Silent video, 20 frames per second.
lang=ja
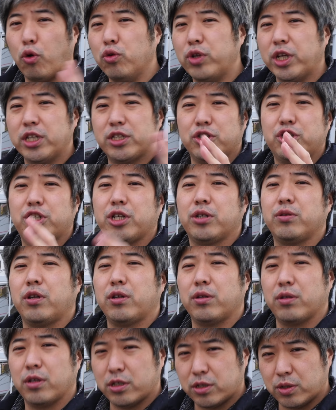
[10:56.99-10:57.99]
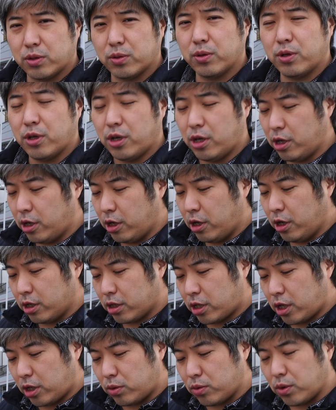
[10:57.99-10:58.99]
熱してくれるんですよっ
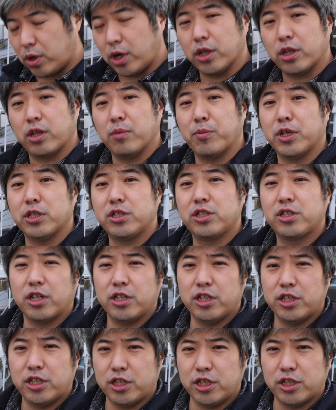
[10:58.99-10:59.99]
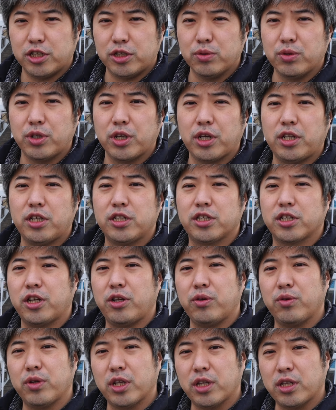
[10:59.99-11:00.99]
ていうのがあって、まあ、しっかり実用的に使え
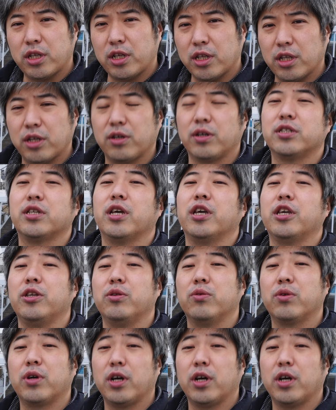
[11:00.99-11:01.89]
るようになったなっていうのが最近の